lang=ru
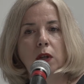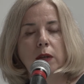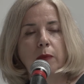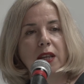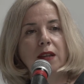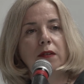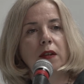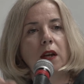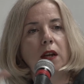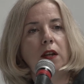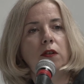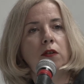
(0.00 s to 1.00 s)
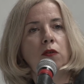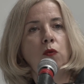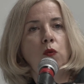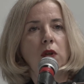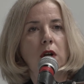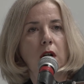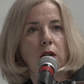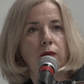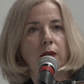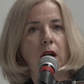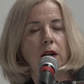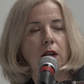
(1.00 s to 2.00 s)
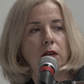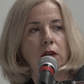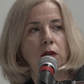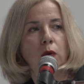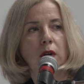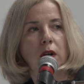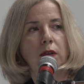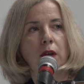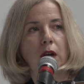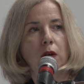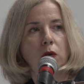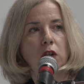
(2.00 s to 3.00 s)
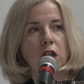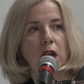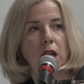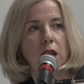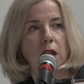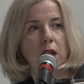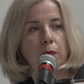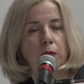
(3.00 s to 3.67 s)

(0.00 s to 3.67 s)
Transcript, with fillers: либо из рисунков архитектурных сооружений